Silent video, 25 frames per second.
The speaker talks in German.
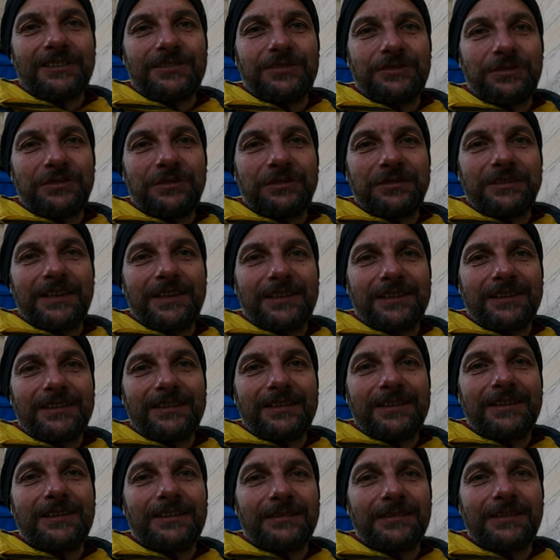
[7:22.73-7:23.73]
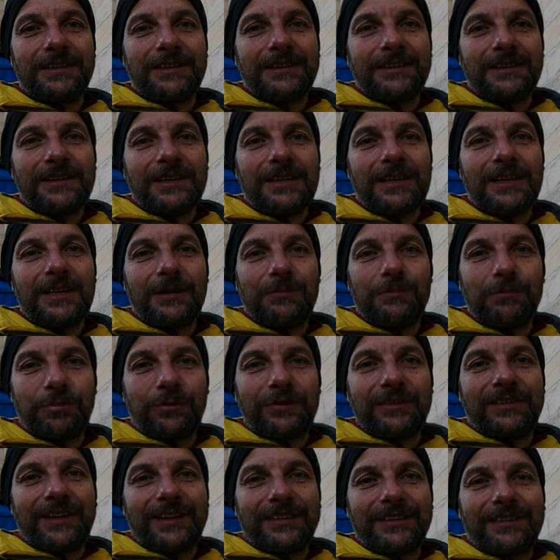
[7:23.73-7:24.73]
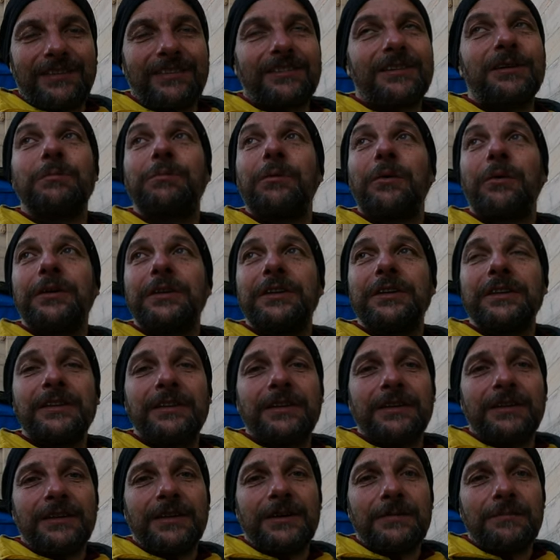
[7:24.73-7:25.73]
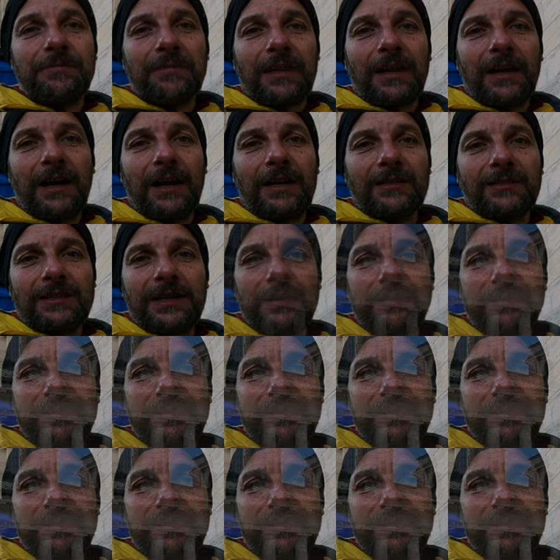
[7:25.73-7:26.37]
schön äh, imposantes Gebäude. Also ich habe